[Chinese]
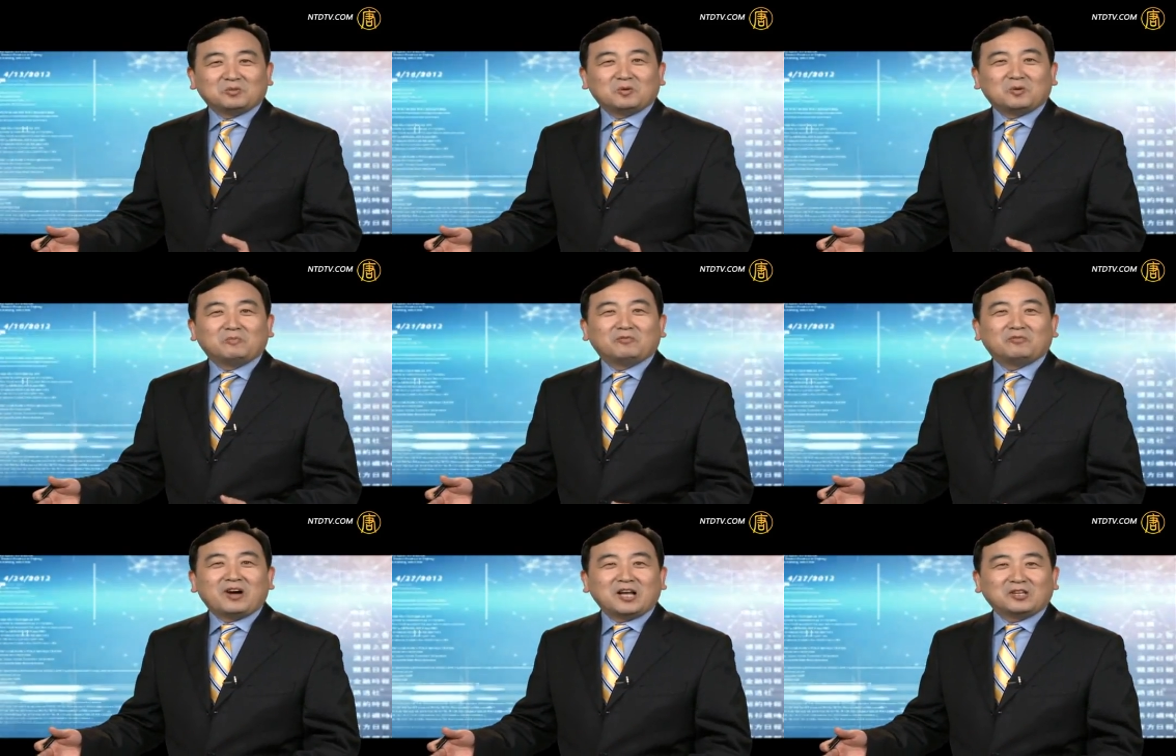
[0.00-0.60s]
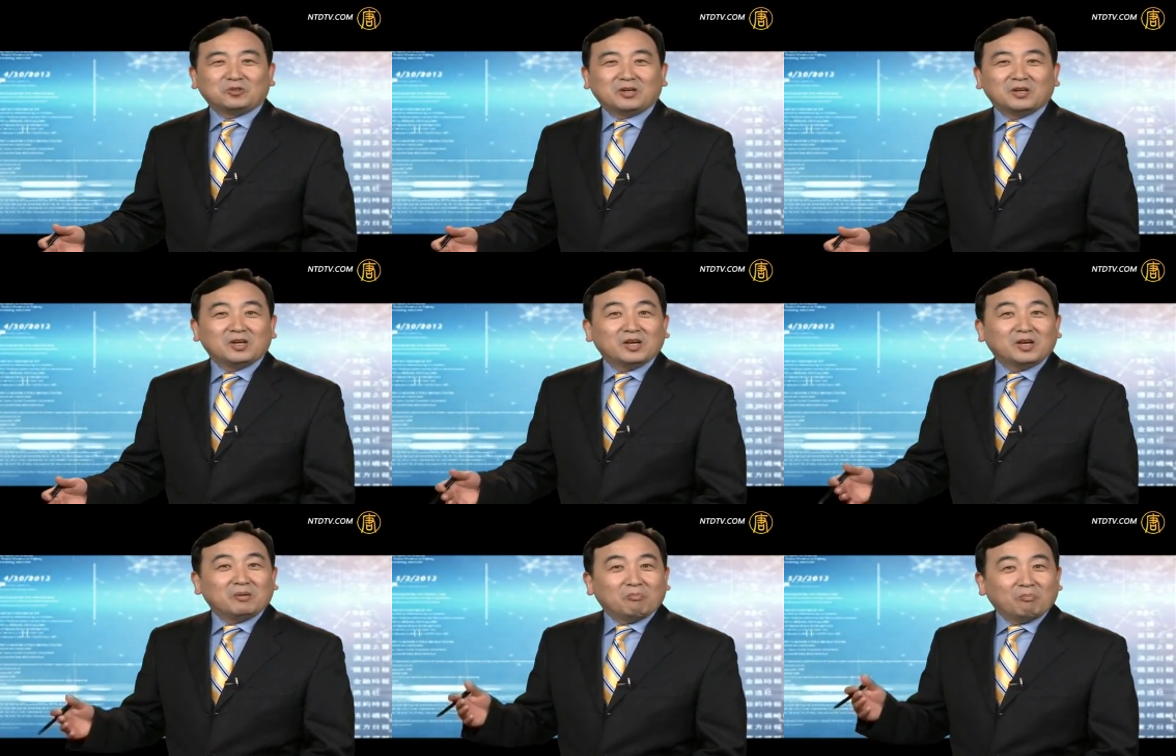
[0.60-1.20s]
我们发觉
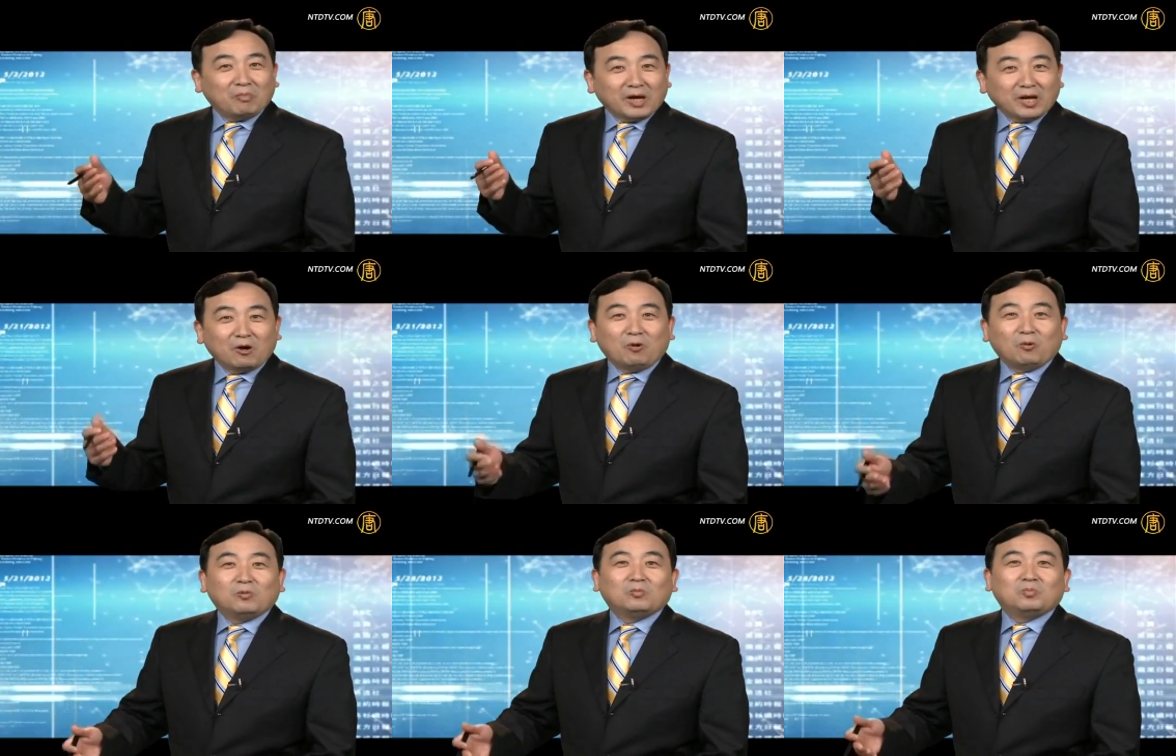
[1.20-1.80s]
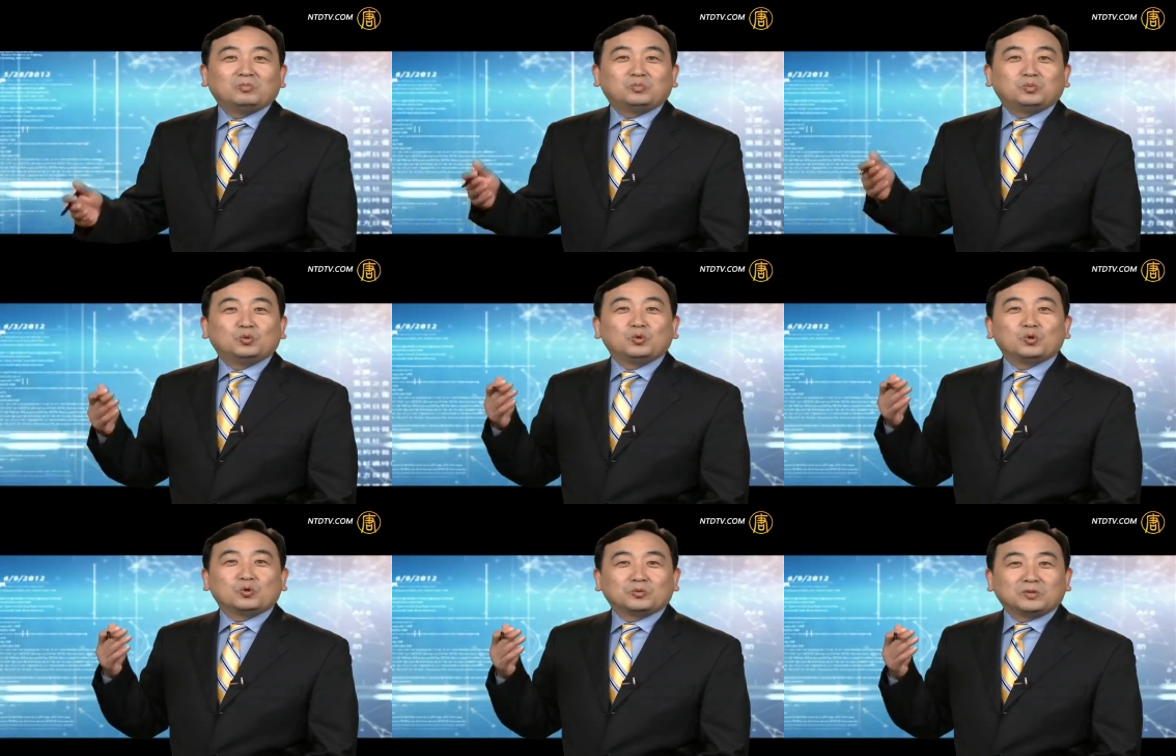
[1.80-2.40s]
没有
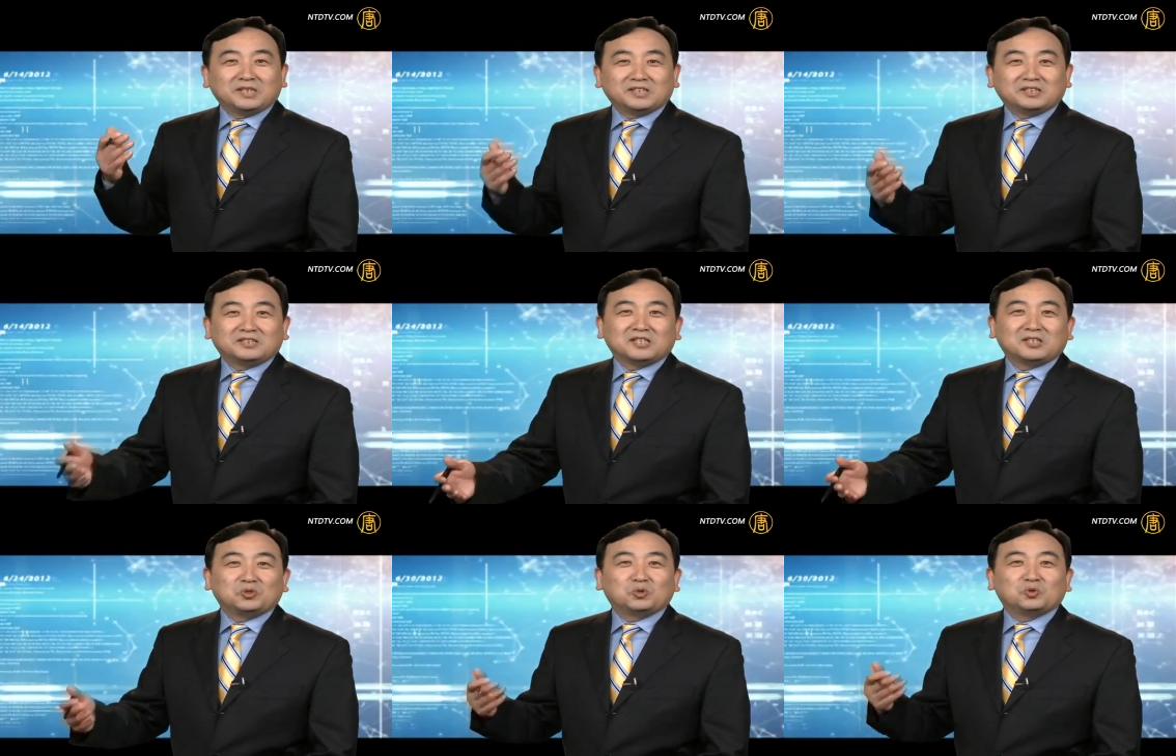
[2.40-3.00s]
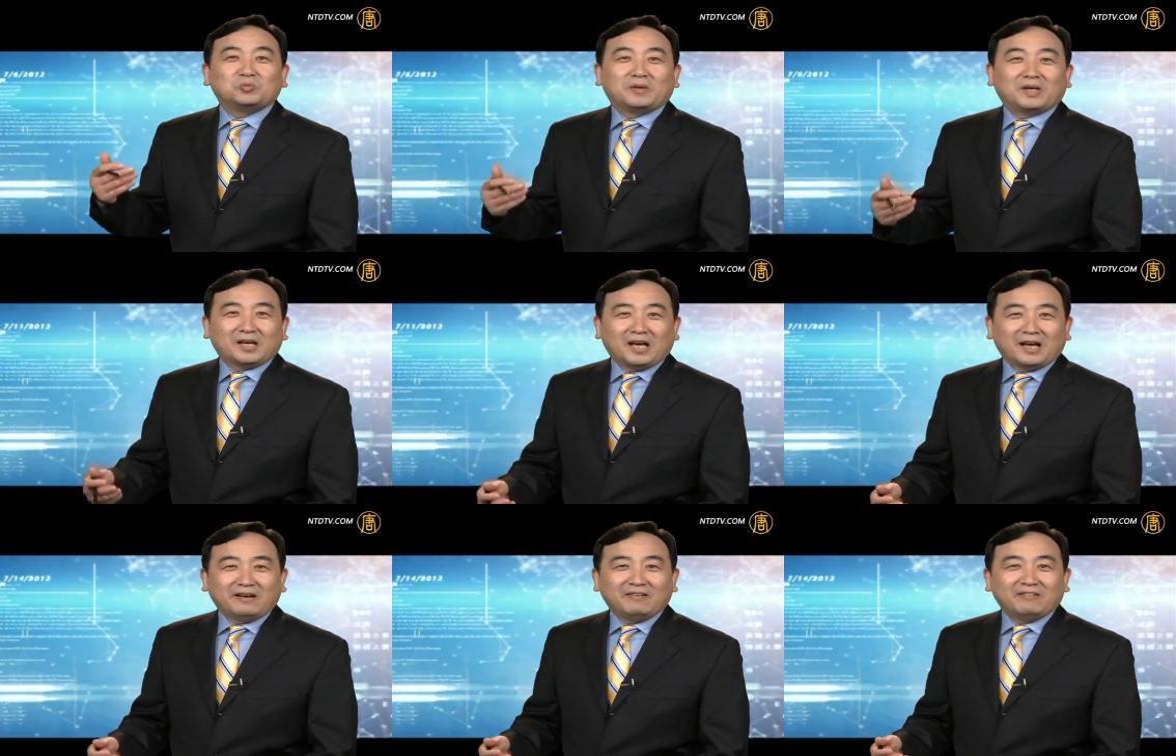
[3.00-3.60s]
不用净身出门
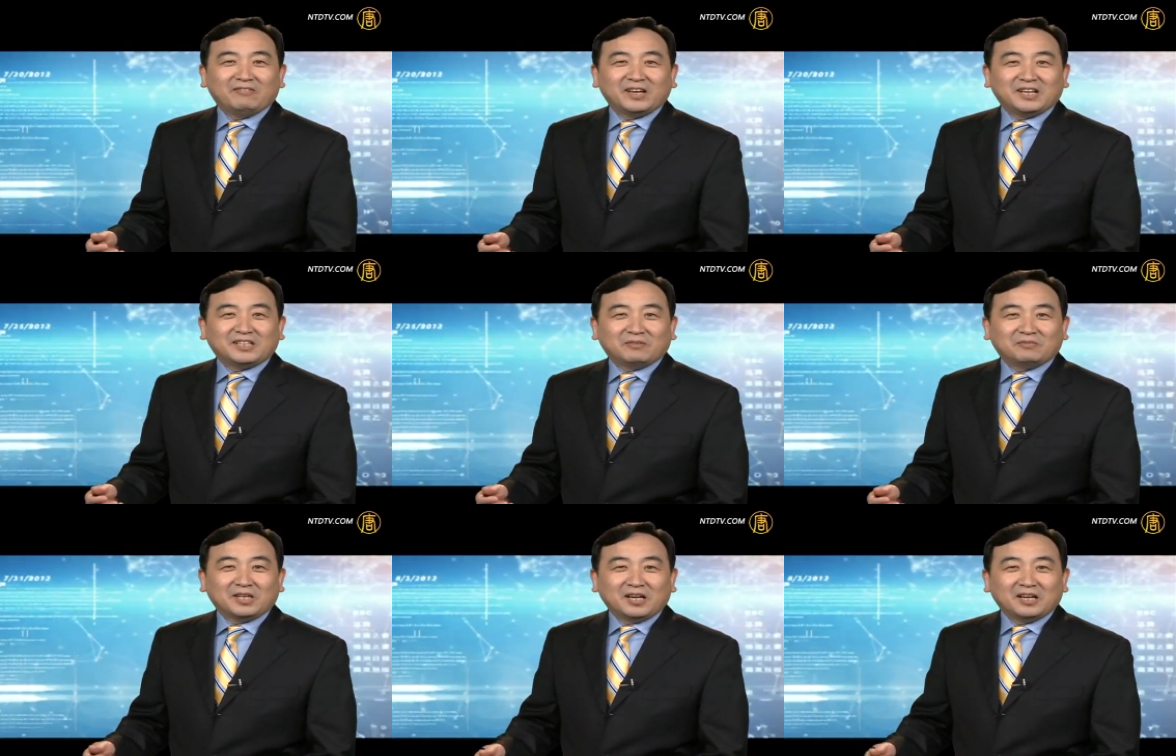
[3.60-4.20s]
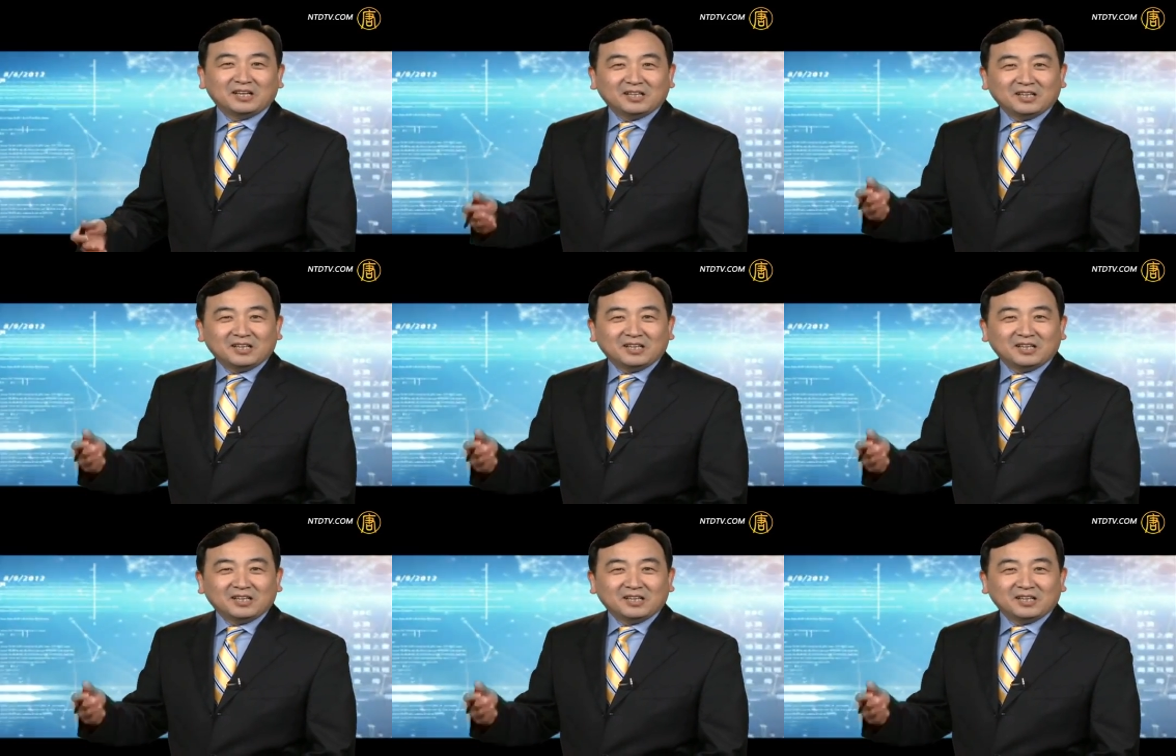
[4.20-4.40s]
了。为什么呢？